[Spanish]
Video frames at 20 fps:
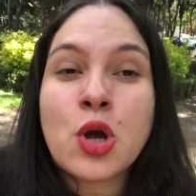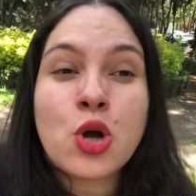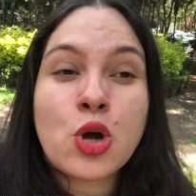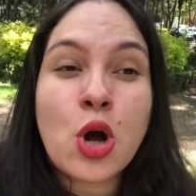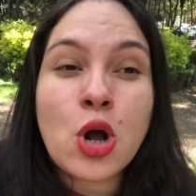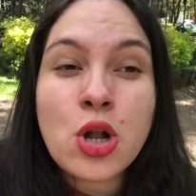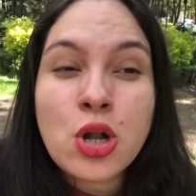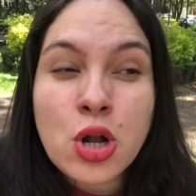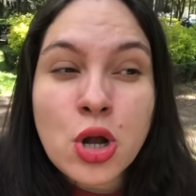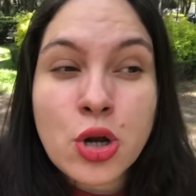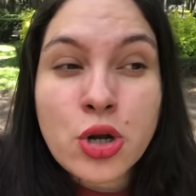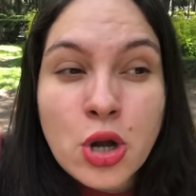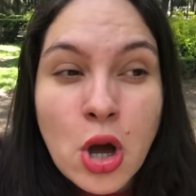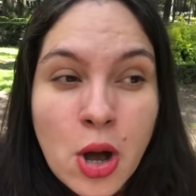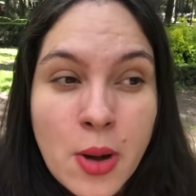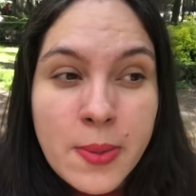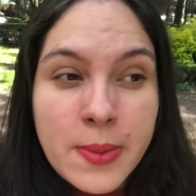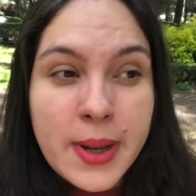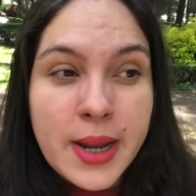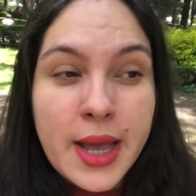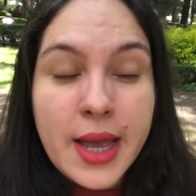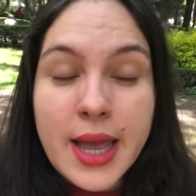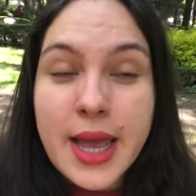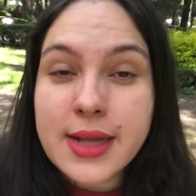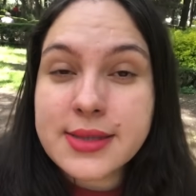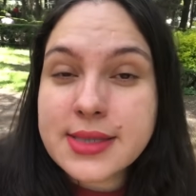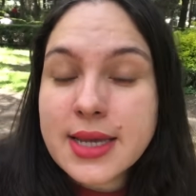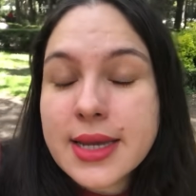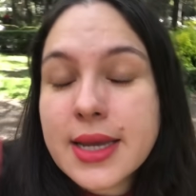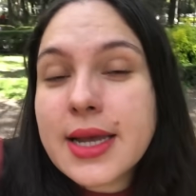con lo noble,
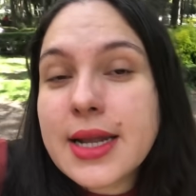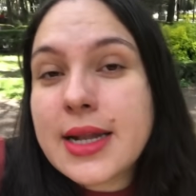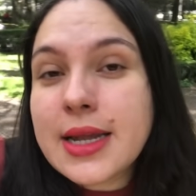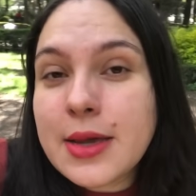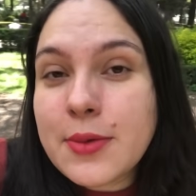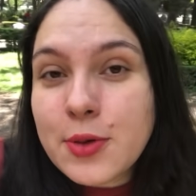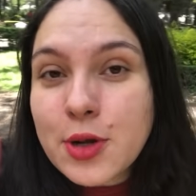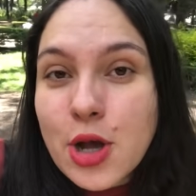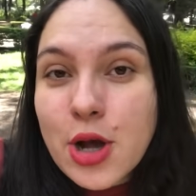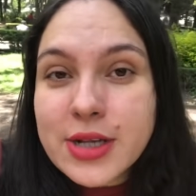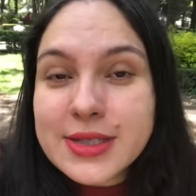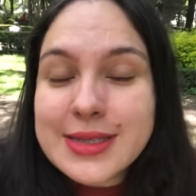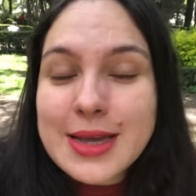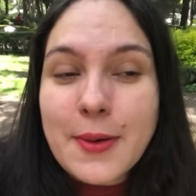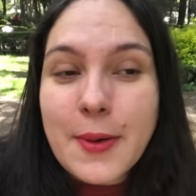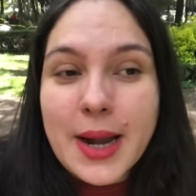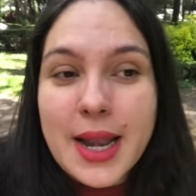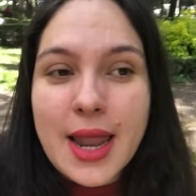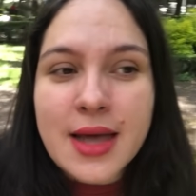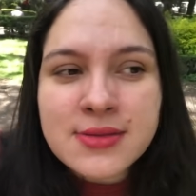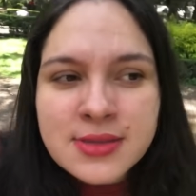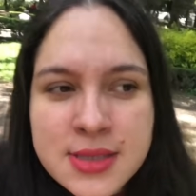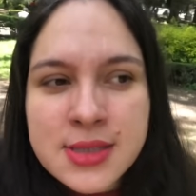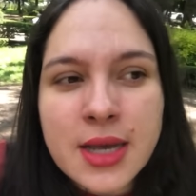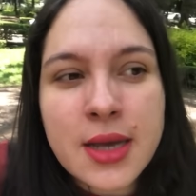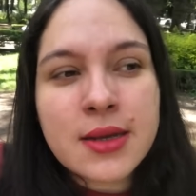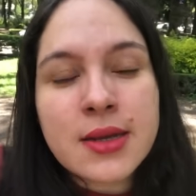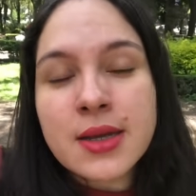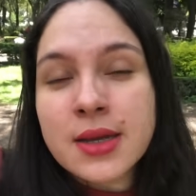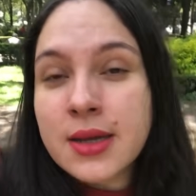ese equilibrio, ese
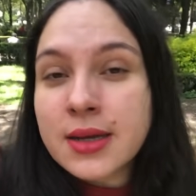balance